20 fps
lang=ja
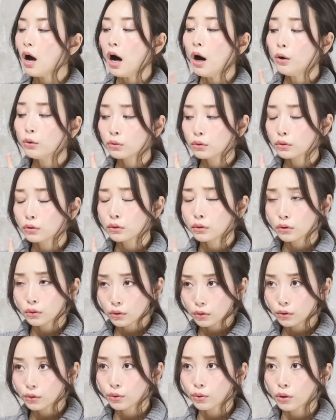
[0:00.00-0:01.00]
青の
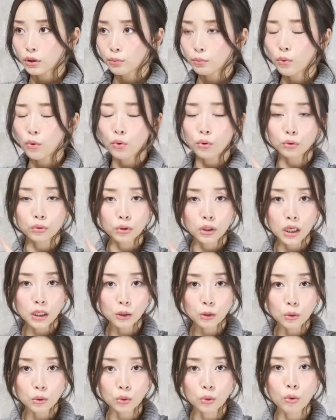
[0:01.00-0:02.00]
ルルルンよりもこの
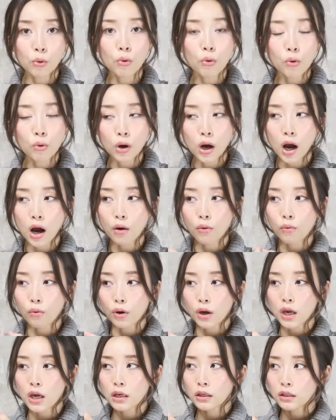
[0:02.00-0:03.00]
レッドの方がこ
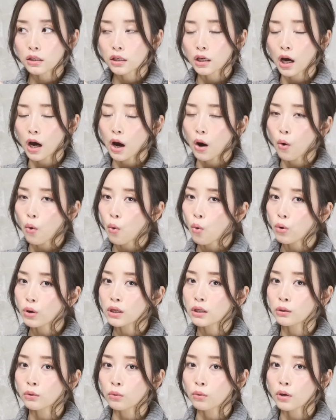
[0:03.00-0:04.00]
う液が多
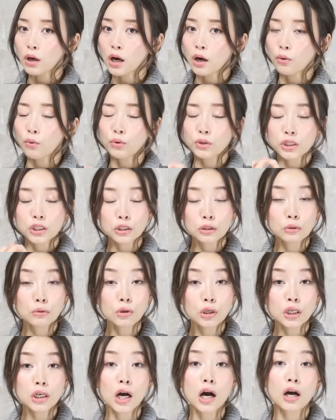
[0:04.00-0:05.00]
いのかこうしっと
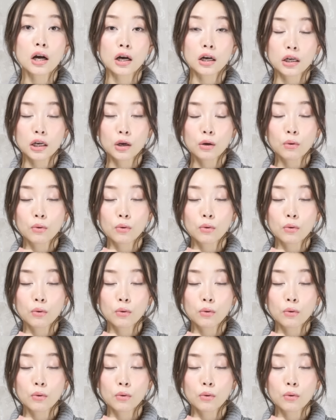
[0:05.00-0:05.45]
り感が結